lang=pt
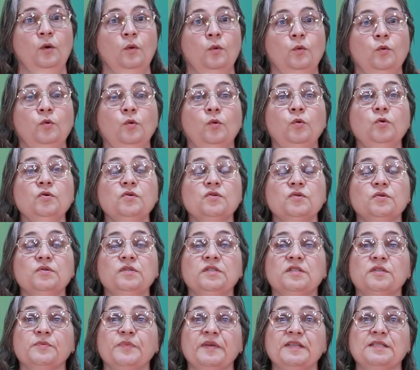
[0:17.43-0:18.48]
O curso de
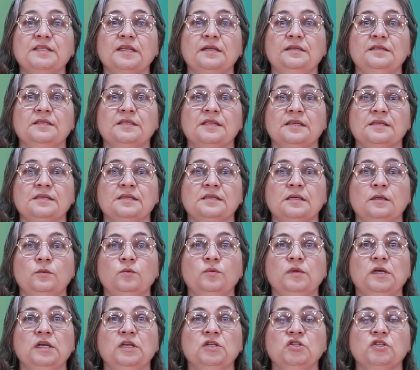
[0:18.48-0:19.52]

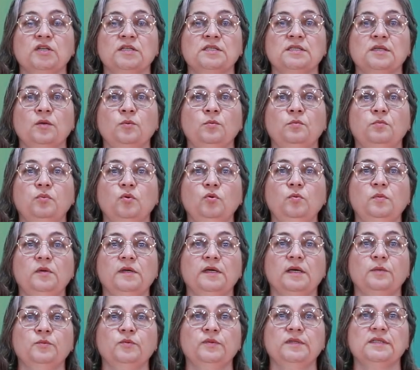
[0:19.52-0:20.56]
especialização em Gestão
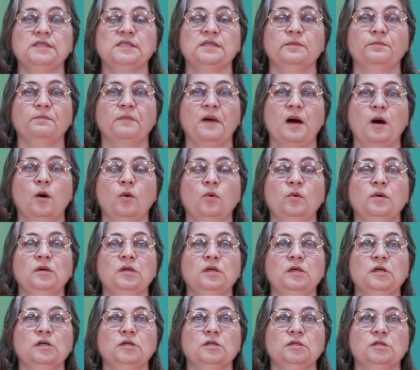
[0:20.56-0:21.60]
Pública Municipal,
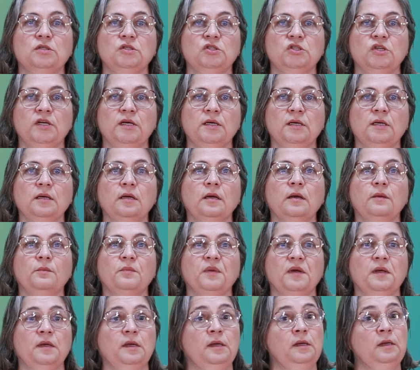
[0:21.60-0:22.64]

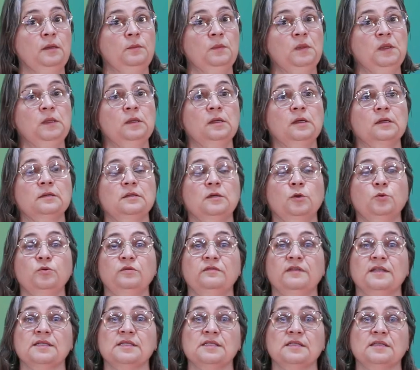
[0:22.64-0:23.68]
GPM, da
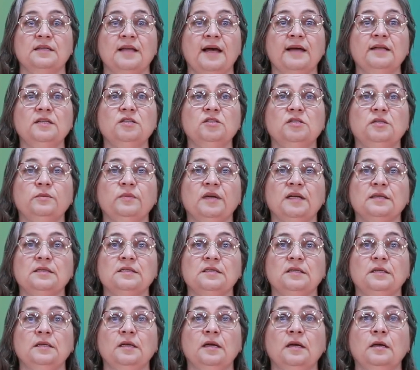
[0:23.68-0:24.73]
Universidade de
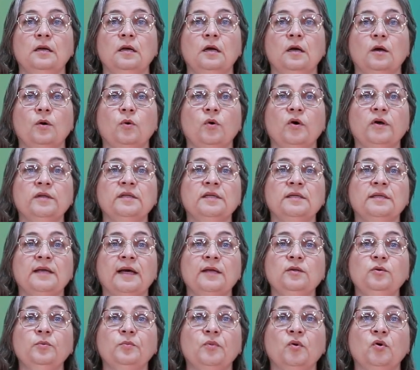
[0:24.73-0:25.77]
Brasília,
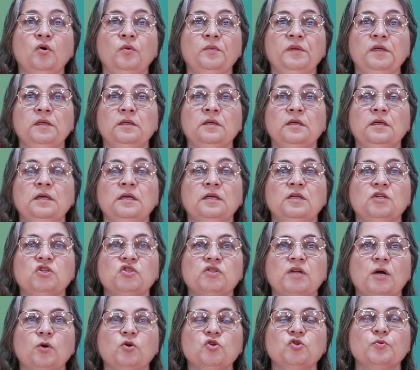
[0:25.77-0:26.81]
coordenado por mim,
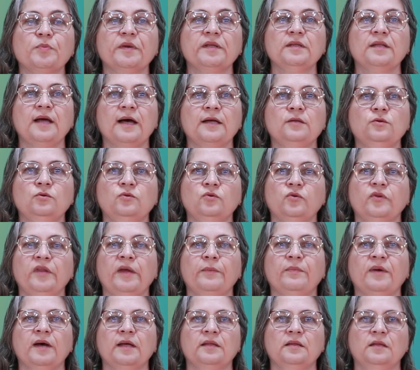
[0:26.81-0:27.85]
está hospedado no
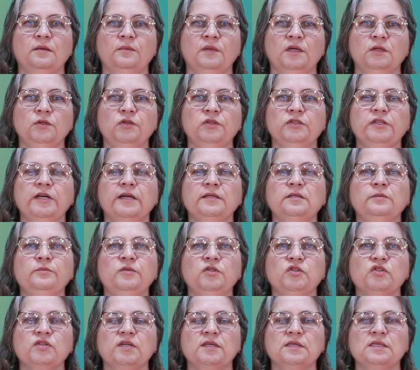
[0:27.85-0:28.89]
Departamento de
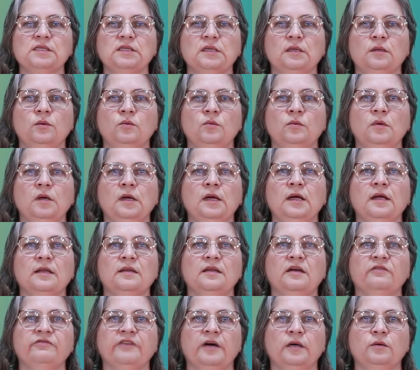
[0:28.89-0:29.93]
Administração
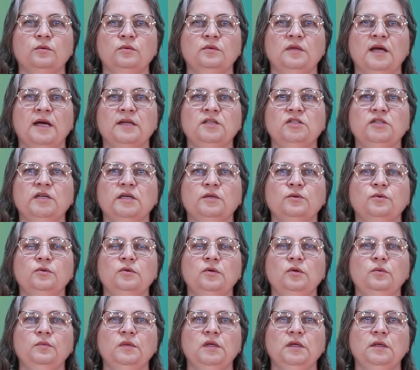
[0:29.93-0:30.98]
da Faculdade de
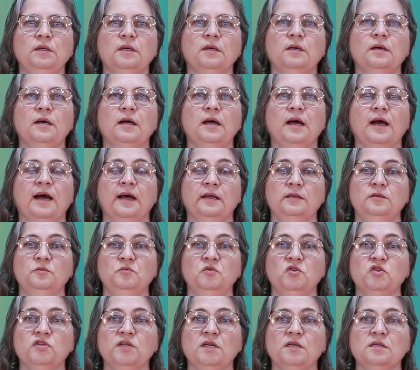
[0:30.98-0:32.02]
Economia,
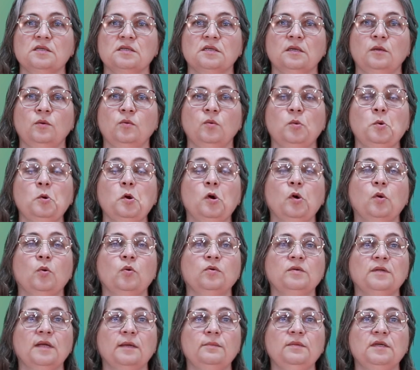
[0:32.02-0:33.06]
administração,
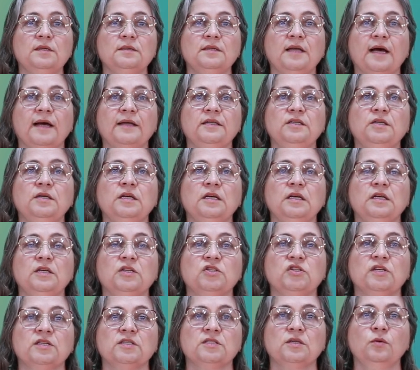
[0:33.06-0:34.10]
contabilidade e
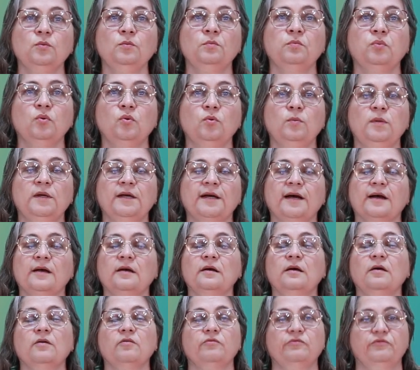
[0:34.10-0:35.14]
gestão pública
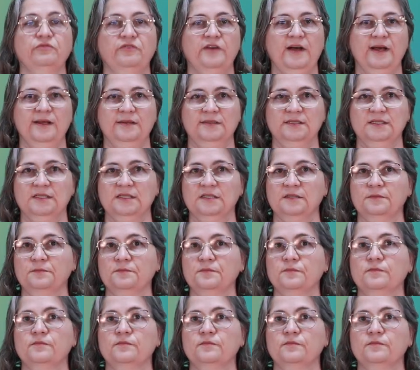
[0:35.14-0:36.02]
faz.